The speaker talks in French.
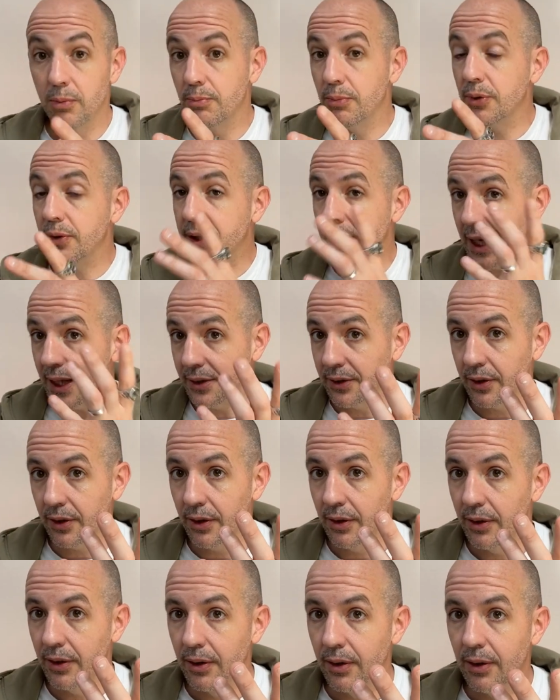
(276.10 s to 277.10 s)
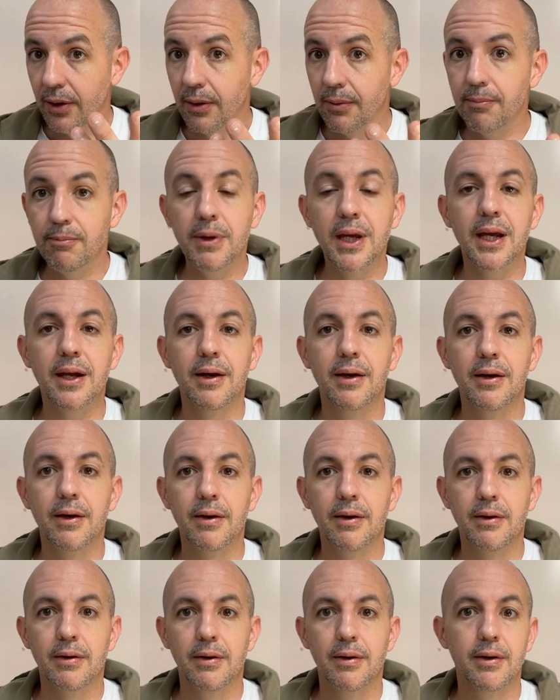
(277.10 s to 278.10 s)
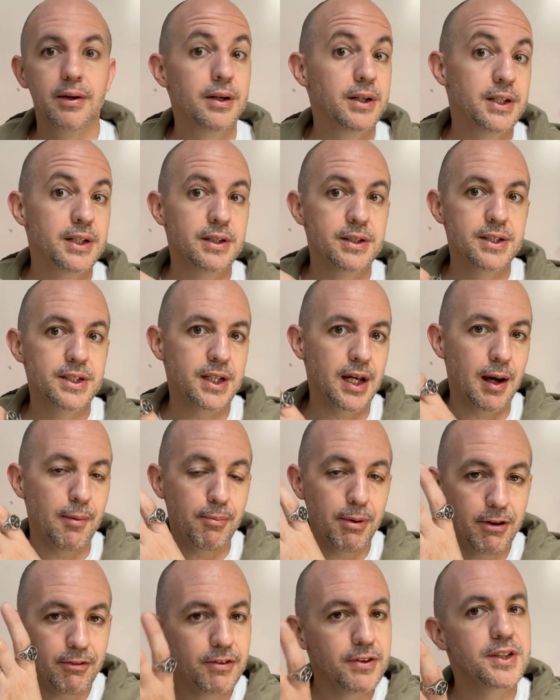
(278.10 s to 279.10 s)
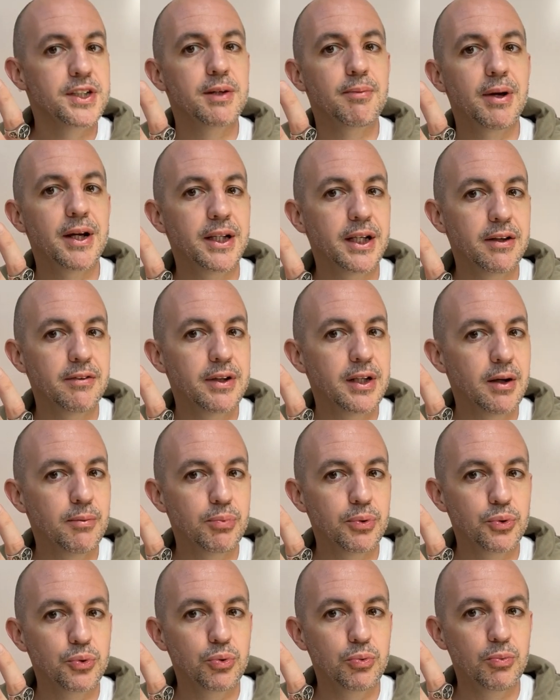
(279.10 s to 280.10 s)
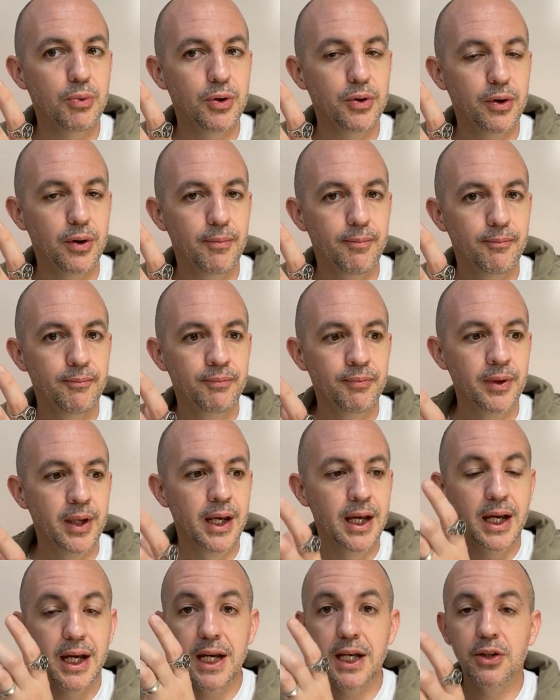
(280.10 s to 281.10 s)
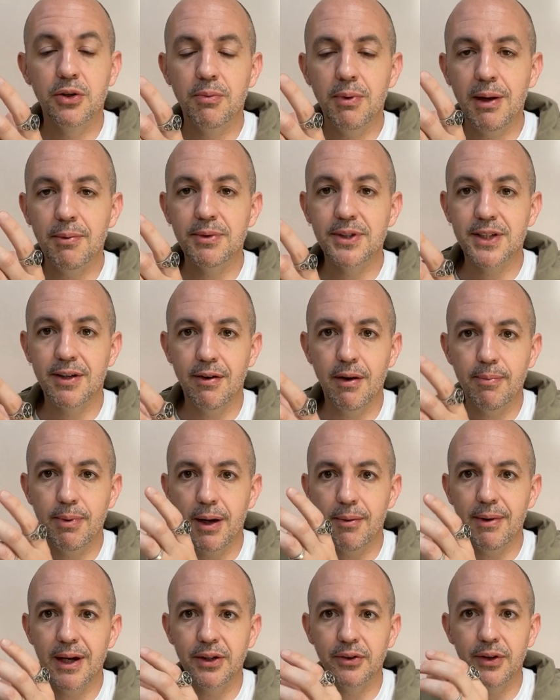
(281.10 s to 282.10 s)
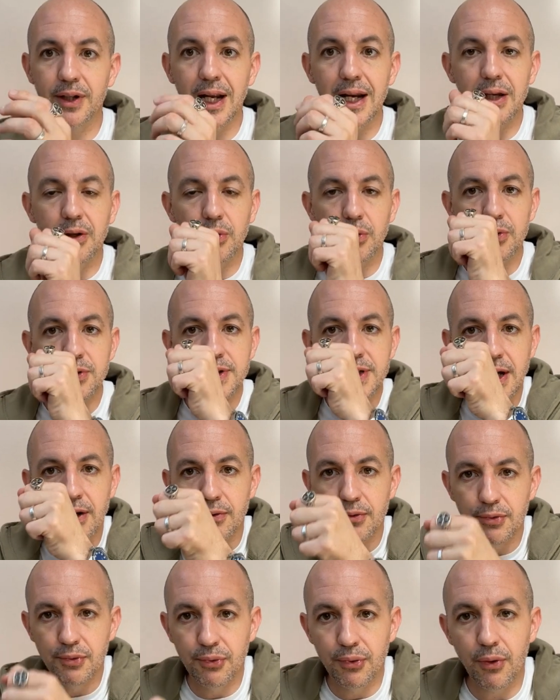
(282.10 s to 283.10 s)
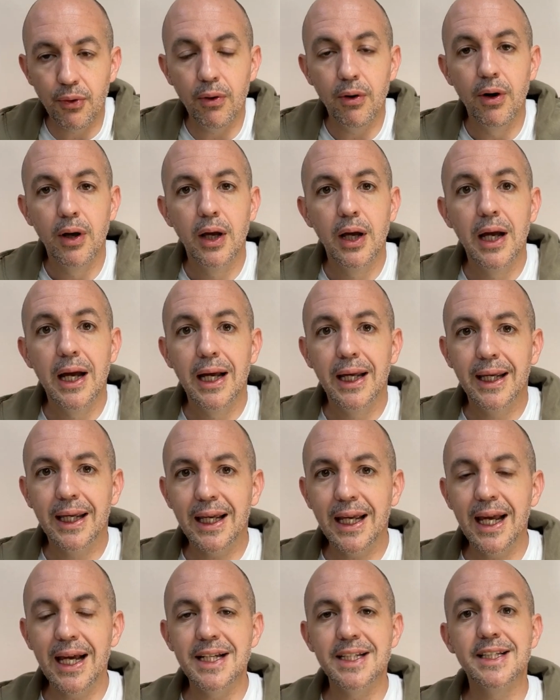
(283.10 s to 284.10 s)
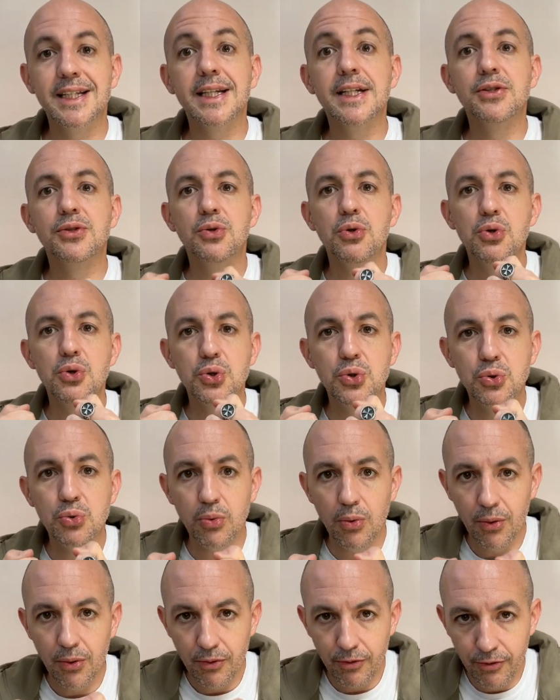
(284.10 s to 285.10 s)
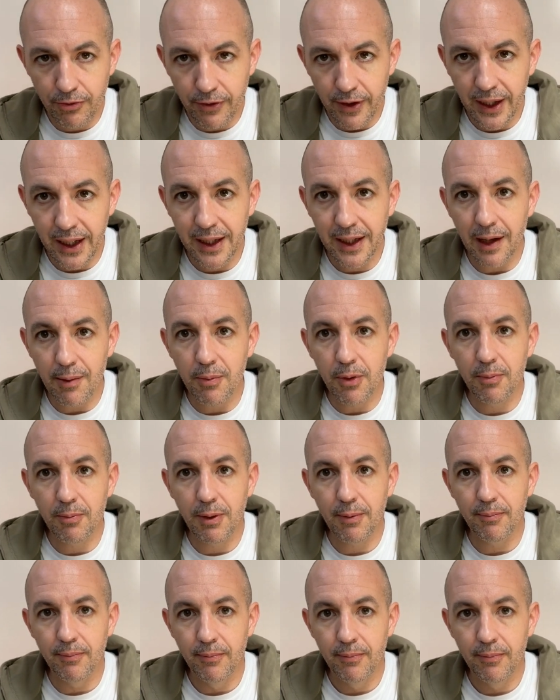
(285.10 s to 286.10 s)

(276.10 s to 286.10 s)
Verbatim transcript: Peut-être, mais ça va pas forcément être évident pour tout le monde. Et de même, ça va permettre d'aller creuser en fond qu'est-ce qui se joue véritablement.